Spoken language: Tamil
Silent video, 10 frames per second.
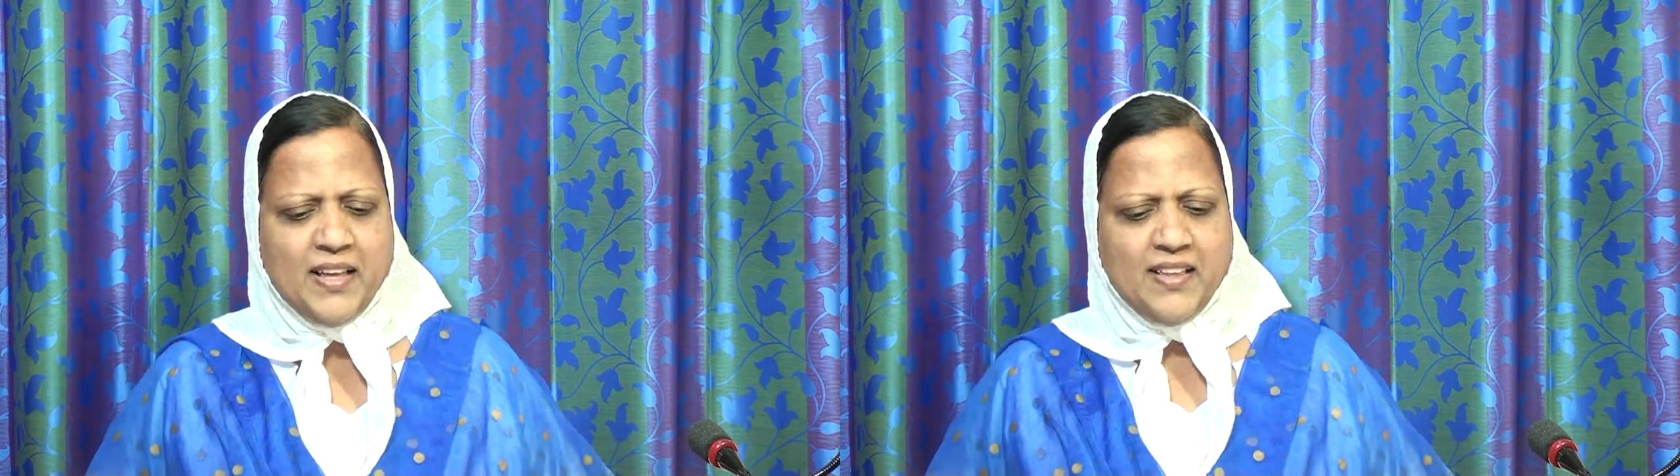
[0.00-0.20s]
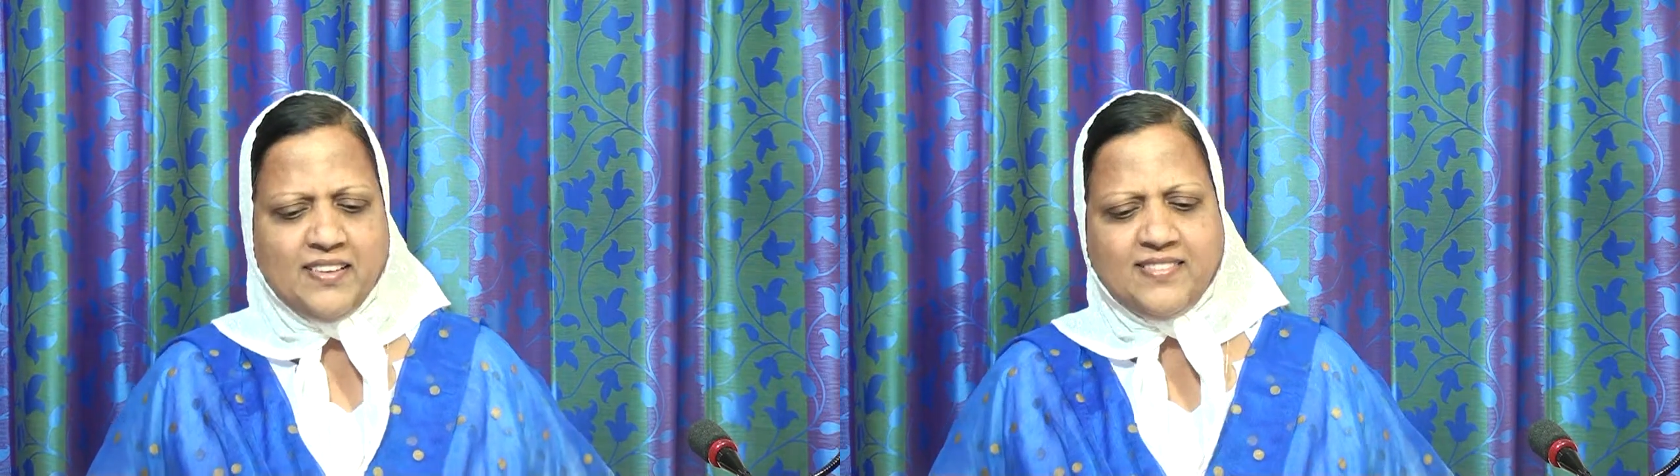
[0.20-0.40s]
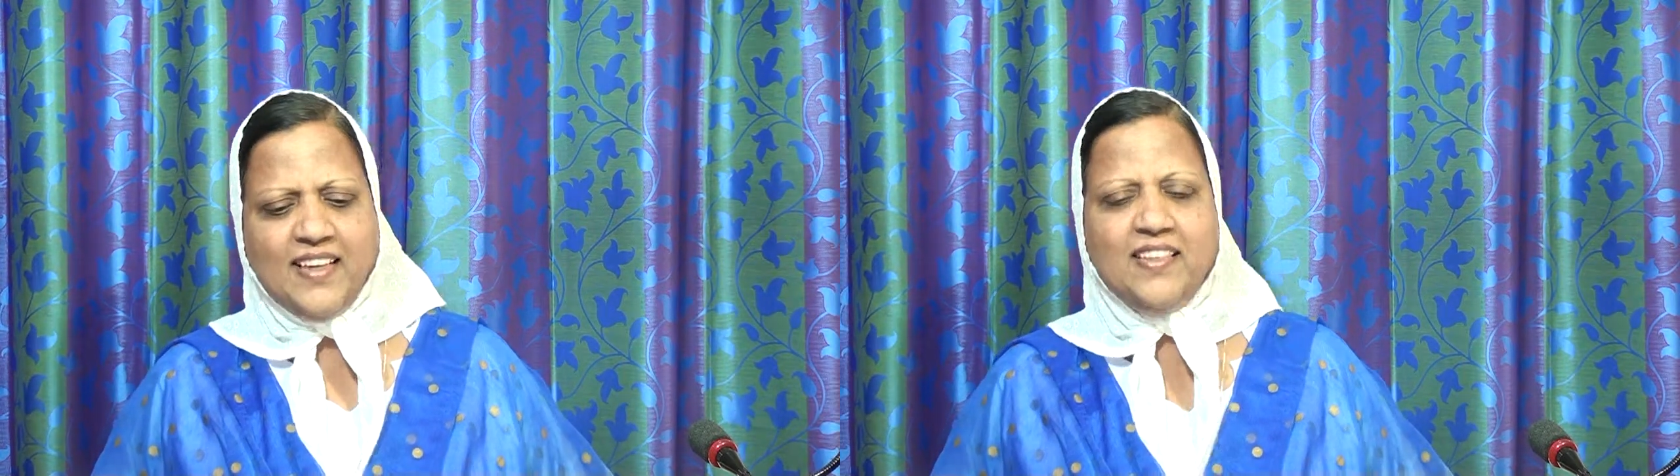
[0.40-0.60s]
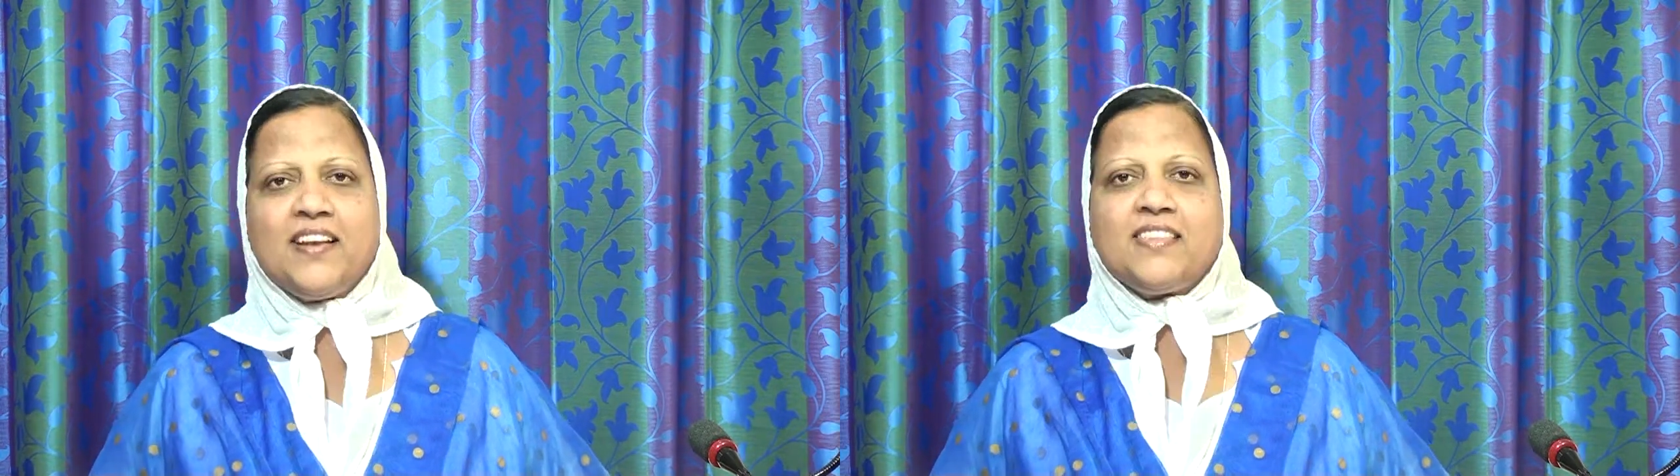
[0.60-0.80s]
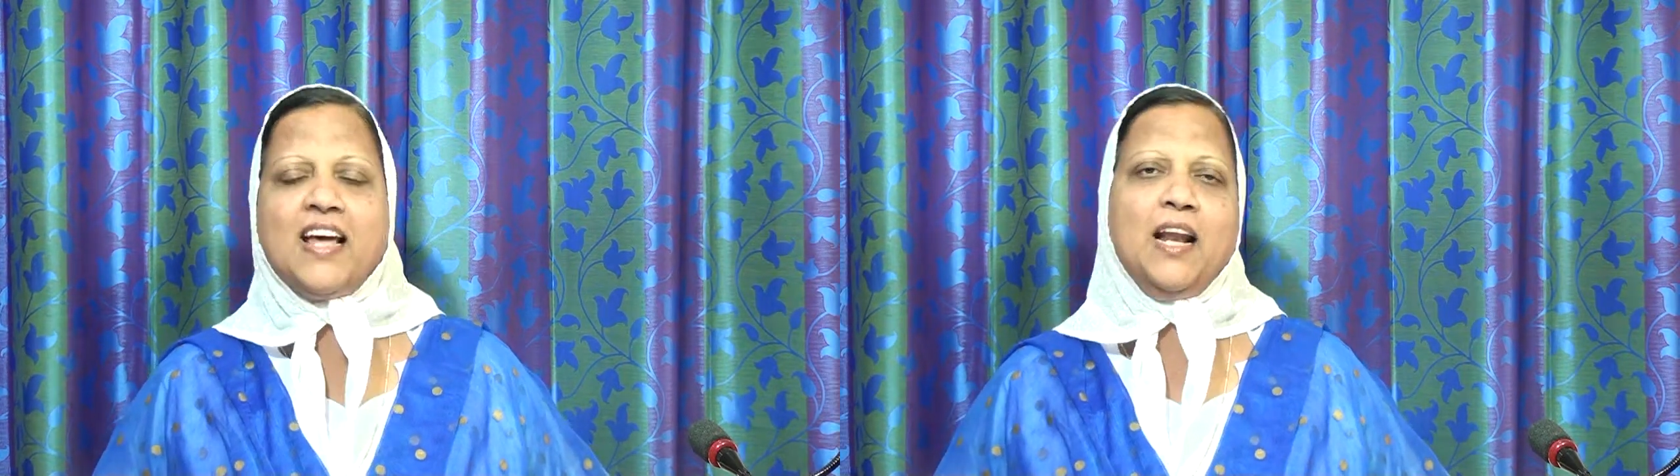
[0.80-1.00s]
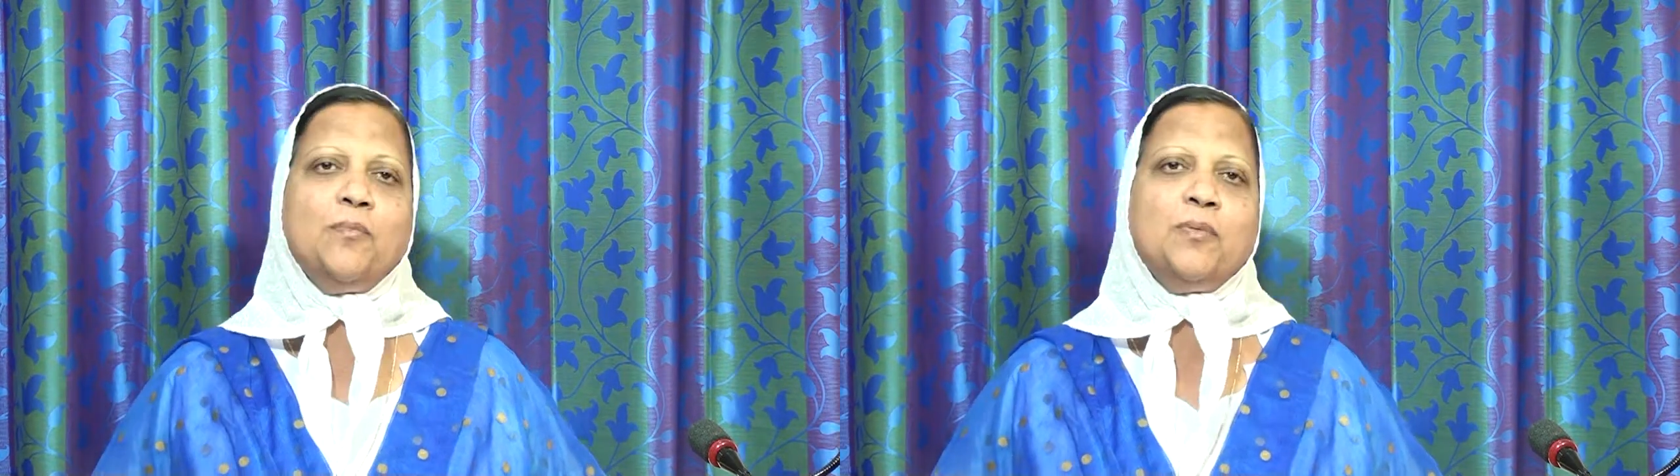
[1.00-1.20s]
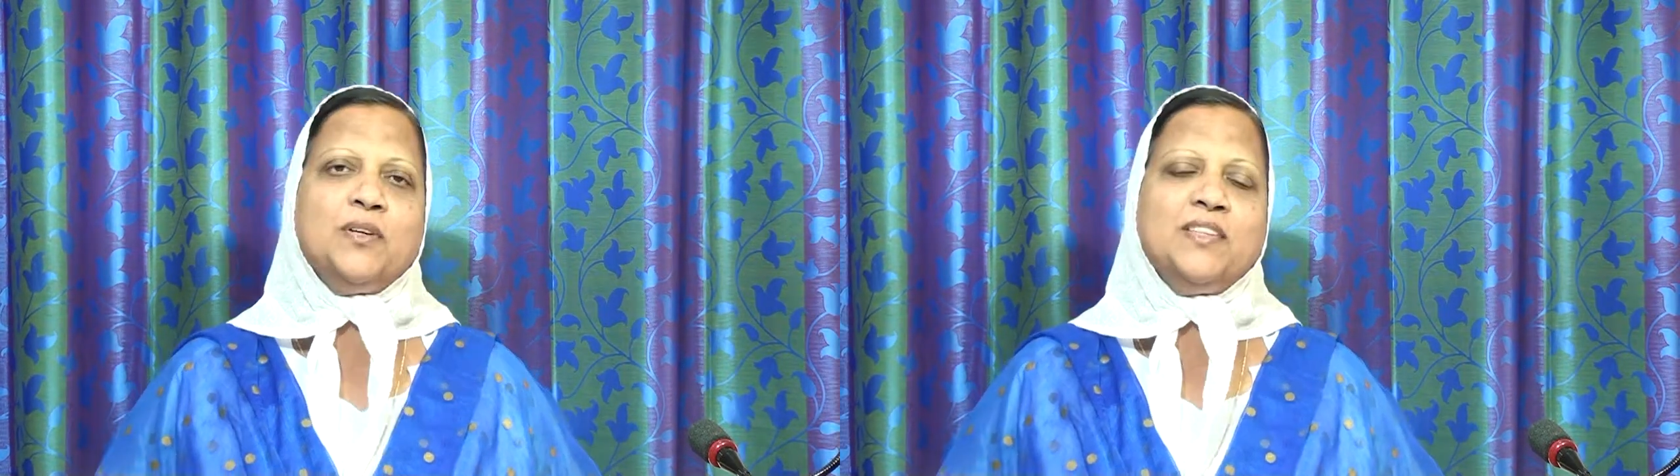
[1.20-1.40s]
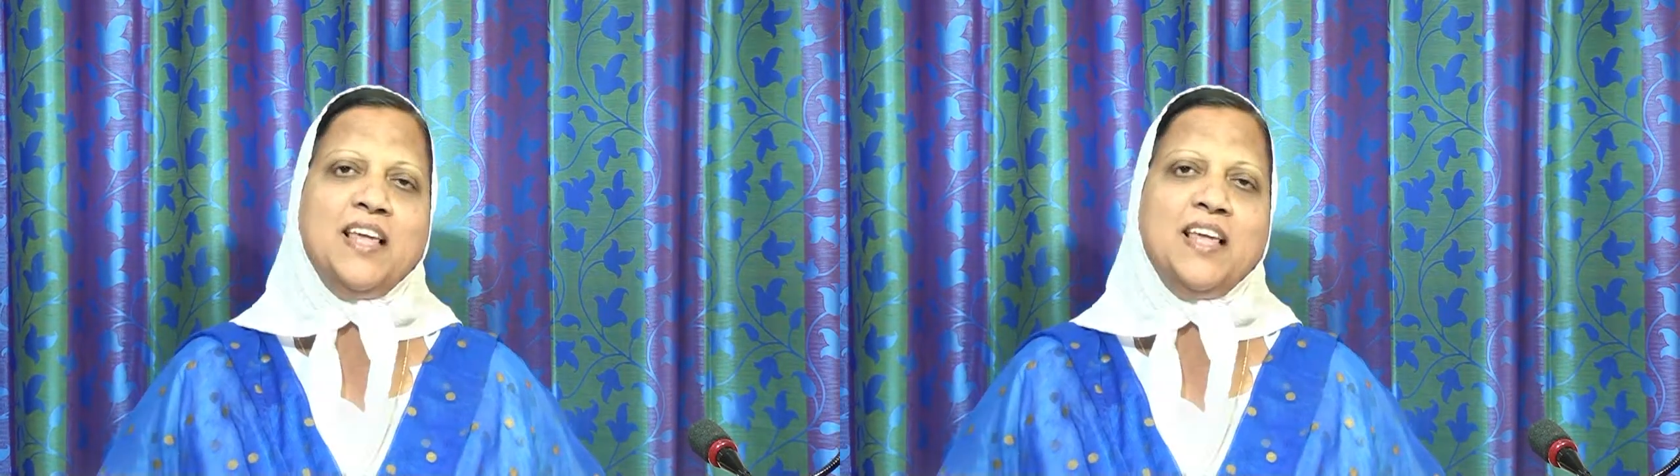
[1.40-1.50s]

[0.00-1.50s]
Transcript: இந்த செய்தியின் தலைப்பு